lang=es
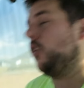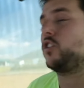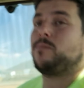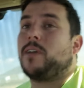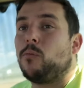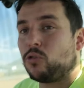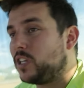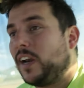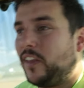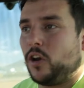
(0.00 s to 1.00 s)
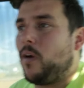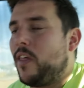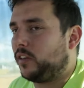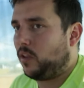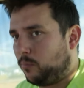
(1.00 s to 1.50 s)
lo sembramos tarde, no va a
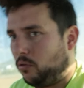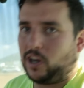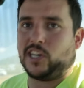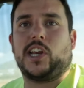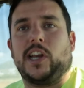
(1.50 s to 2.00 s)
dar tiempo a que se